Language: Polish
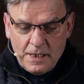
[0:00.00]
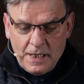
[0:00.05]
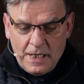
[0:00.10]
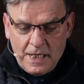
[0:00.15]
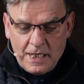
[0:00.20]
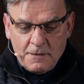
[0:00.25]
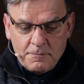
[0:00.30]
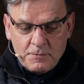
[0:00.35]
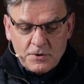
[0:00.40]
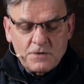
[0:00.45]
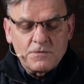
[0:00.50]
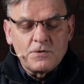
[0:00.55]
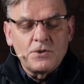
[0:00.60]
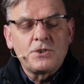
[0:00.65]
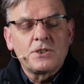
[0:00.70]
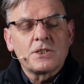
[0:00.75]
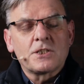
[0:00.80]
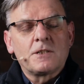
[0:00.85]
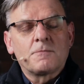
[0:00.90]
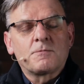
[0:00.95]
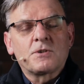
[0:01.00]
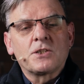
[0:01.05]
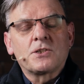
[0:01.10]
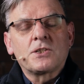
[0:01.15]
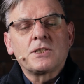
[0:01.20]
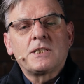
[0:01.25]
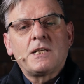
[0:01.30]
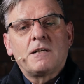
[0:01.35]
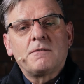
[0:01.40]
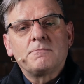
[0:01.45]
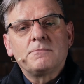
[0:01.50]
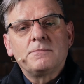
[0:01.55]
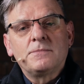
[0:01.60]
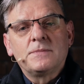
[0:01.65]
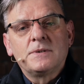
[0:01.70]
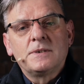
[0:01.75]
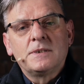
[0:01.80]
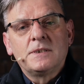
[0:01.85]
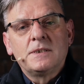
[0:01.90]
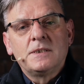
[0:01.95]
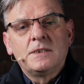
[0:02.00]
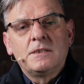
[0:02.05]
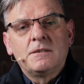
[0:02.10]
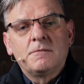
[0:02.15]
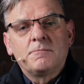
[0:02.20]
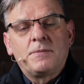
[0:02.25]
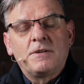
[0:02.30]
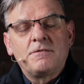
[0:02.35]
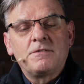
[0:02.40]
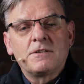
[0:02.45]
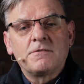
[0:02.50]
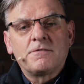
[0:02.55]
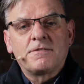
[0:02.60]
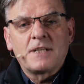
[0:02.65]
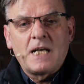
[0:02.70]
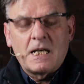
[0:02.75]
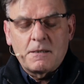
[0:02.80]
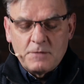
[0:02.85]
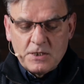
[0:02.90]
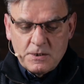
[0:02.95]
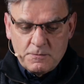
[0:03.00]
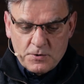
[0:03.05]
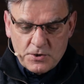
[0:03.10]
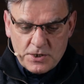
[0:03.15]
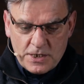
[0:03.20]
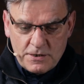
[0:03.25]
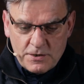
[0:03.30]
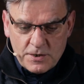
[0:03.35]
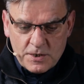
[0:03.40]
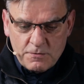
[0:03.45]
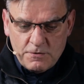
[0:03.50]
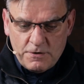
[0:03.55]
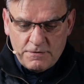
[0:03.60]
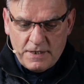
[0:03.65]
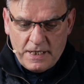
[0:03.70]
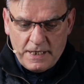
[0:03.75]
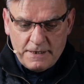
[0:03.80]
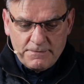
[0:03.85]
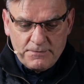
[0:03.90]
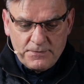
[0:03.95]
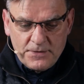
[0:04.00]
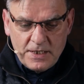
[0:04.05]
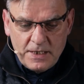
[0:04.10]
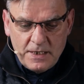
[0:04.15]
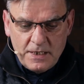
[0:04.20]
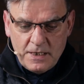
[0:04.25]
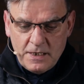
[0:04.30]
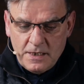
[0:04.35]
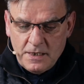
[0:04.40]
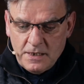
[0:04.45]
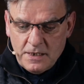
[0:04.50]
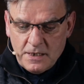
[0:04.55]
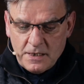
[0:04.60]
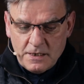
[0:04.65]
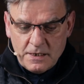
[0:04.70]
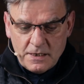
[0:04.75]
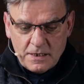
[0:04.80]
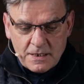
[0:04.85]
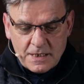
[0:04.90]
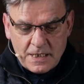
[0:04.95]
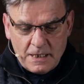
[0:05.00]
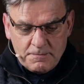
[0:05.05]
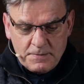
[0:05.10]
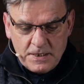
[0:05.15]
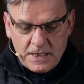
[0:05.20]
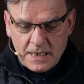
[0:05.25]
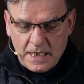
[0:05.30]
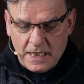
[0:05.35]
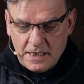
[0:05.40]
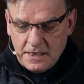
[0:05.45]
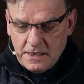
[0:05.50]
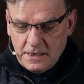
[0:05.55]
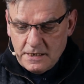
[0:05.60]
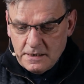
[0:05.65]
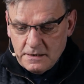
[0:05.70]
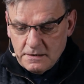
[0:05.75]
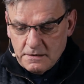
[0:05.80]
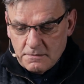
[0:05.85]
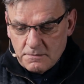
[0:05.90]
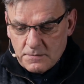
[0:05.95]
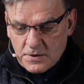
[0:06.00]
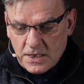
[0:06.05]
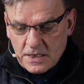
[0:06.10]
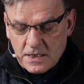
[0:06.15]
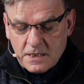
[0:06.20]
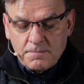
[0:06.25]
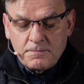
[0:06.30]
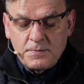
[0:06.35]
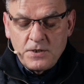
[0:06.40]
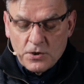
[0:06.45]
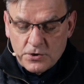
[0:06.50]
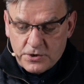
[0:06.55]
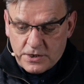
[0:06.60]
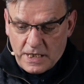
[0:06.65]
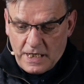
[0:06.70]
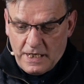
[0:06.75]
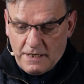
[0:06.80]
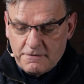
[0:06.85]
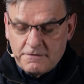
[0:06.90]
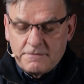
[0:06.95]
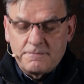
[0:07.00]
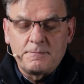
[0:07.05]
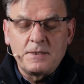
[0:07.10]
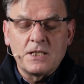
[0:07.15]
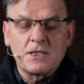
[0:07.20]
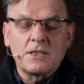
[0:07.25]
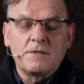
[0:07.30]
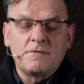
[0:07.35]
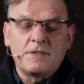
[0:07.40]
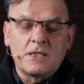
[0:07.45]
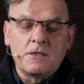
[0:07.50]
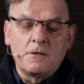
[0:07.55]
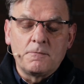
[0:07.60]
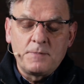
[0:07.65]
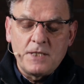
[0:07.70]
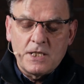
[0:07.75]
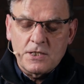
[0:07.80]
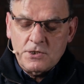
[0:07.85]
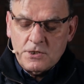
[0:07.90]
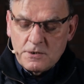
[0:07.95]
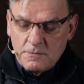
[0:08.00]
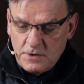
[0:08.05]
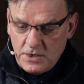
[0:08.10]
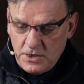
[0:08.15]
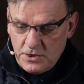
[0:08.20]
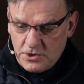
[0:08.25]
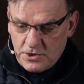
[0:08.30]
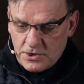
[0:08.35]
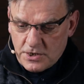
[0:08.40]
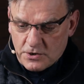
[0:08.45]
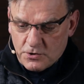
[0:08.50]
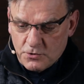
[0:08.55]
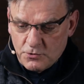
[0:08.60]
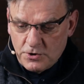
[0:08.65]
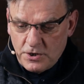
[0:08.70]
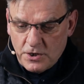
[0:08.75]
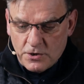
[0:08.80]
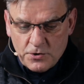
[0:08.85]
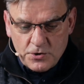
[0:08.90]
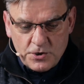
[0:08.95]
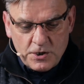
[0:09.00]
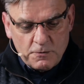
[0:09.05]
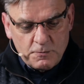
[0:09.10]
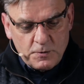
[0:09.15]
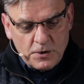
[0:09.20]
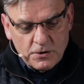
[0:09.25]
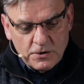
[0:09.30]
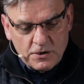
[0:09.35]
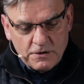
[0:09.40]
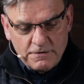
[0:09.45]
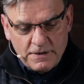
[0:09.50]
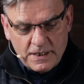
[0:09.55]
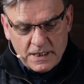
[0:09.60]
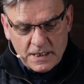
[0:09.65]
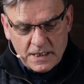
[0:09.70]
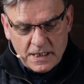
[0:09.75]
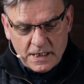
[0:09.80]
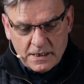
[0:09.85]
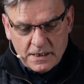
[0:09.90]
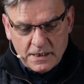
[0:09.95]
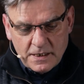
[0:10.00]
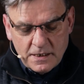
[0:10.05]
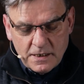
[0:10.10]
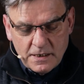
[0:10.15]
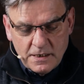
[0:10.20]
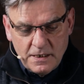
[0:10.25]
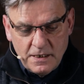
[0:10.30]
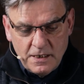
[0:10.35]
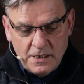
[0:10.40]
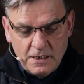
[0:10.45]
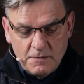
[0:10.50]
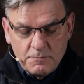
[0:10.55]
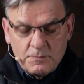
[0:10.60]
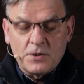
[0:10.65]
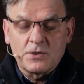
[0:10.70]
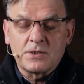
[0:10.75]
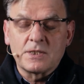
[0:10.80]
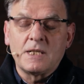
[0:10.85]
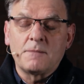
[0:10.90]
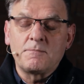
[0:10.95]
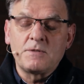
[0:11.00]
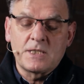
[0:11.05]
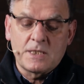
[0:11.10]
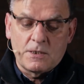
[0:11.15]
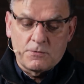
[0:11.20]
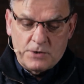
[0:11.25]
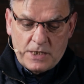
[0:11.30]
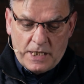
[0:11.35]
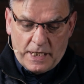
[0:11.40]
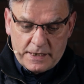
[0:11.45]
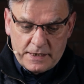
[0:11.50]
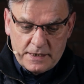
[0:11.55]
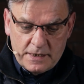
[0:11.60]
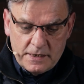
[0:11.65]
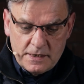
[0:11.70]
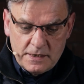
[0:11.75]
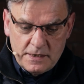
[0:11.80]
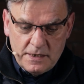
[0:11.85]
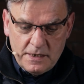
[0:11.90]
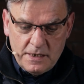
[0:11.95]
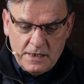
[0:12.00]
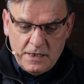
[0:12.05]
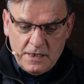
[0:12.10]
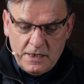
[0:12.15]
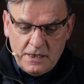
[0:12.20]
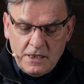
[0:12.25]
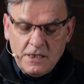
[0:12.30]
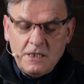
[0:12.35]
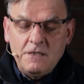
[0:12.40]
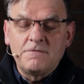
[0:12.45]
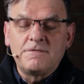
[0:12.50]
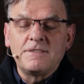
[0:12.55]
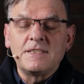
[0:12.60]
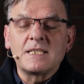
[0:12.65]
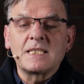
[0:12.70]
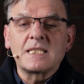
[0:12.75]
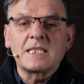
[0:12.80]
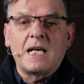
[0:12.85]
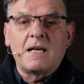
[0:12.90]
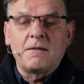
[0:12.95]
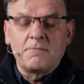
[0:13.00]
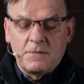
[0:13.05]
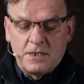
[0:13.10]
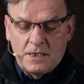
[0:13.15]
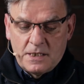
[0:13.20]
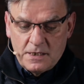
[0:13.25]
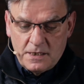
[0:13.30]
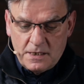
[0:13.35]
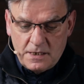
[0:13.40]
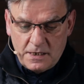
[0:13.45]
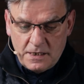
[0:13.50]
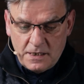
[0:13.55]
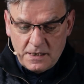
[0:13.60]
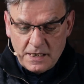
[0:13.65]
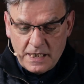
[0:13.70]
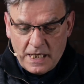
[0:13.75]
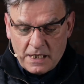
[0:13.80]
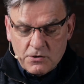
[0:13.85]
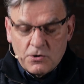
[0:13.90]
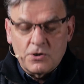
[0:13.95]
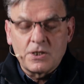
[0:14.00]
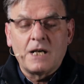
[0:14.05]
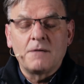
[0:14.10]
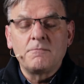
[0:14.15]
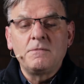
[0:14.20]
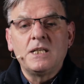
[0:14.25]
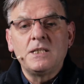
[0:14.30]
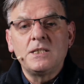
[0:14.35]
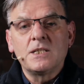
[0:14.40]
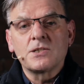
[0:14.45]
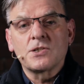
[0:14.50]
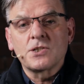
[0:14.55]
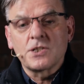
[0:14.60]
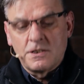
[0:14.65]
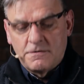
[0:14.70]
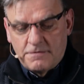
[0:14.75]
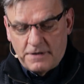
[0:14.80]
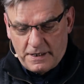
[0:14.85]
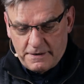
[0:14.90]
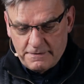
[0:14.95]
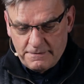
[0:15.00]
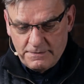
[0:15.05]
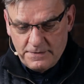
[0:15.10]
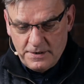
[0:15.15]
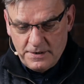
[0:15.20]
Ale pozwólcie, że przeczytam pewien fragment Bożego Słowa y, zapisany przez Piotra w, w jego pierwszym liście, drugi rozdział, piąty werset. Piotr napisał tak. I wy sami, jako kamienie żywe,